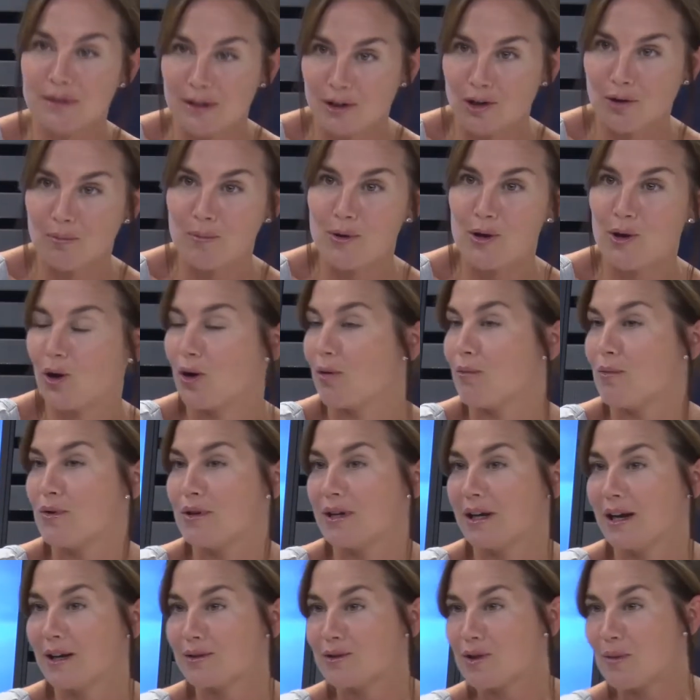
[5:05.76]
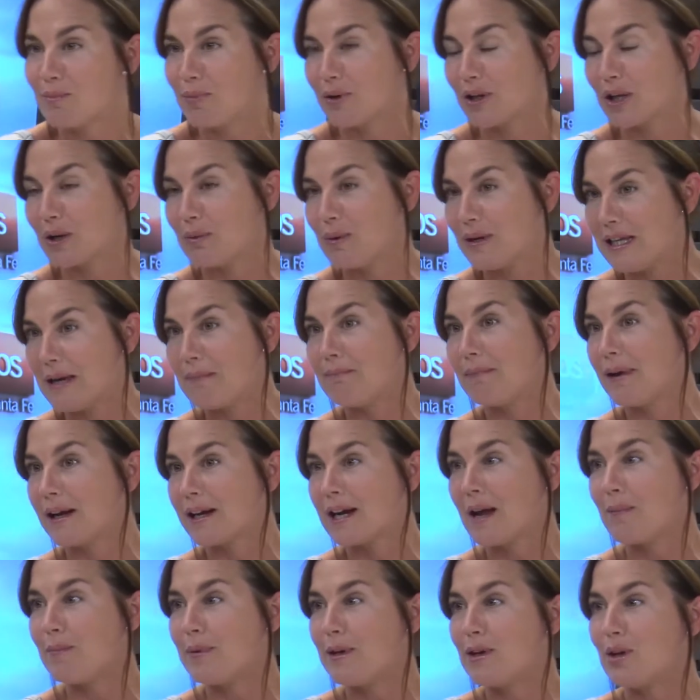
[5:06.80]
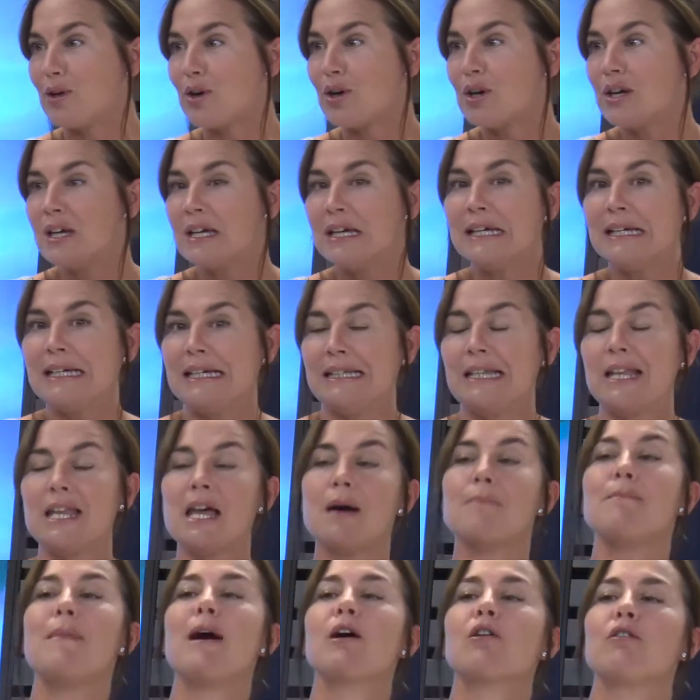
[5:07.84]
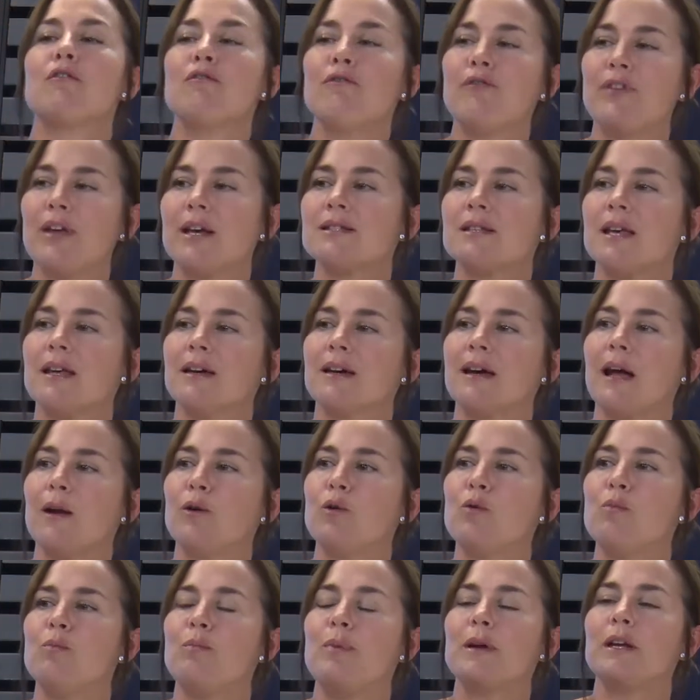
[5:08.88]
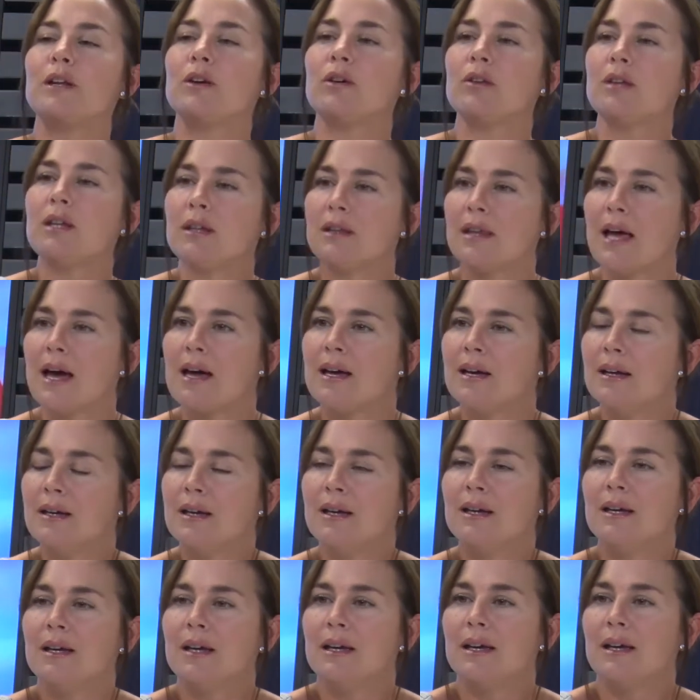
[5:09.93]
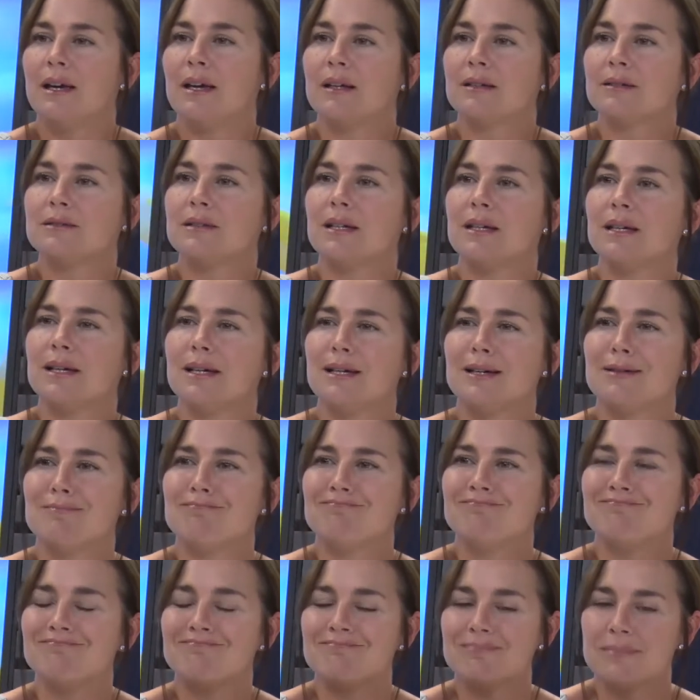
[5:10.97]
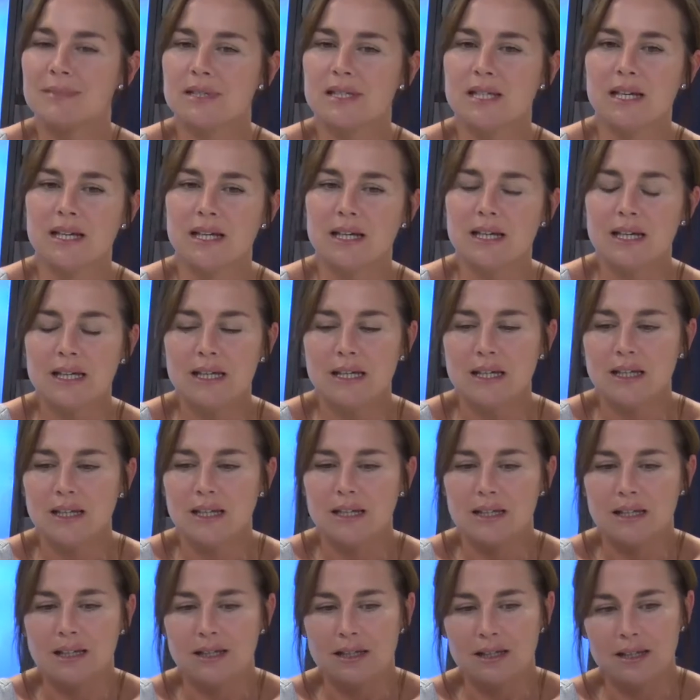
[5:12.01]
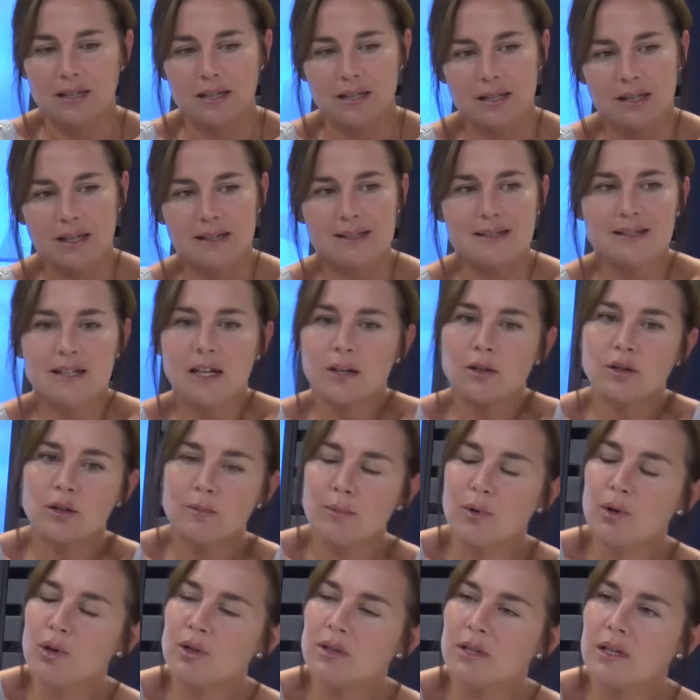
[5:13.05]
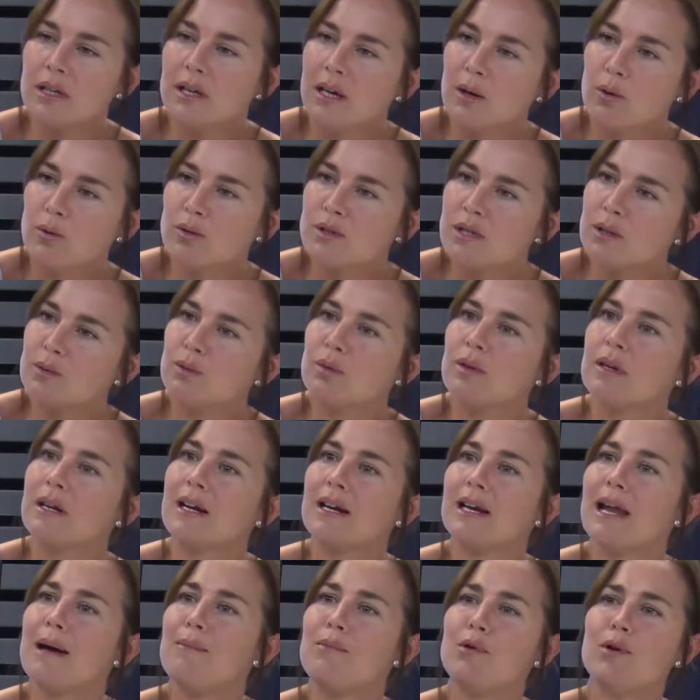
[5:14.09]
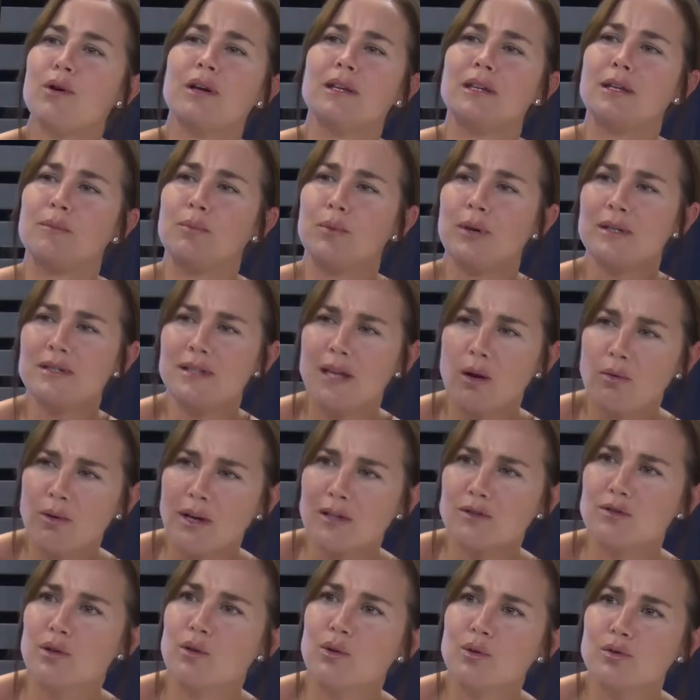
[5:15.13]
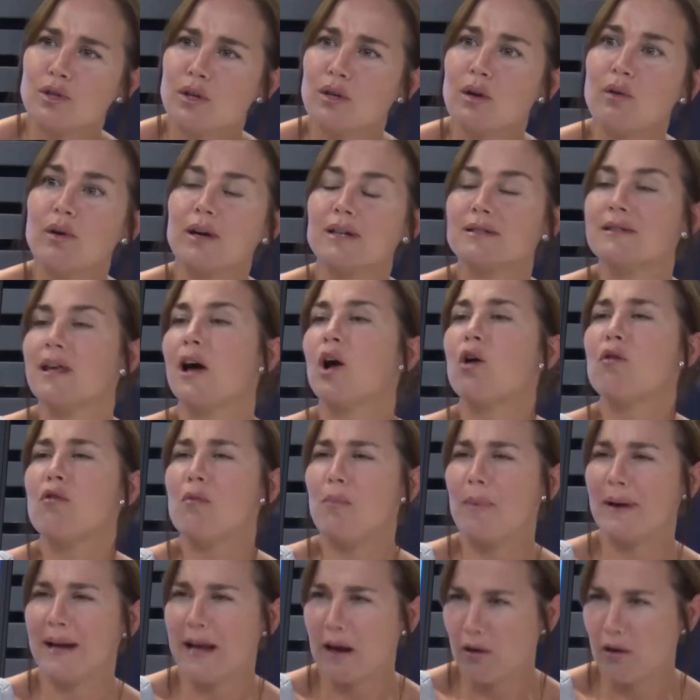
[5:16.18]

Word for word: en los medios de comunicación porque venían más rápido y tenías más confianza de que algún periodista este, se, en cierto modo te escuche tu reclamo y te pudiese dar una solución, aunque sea como para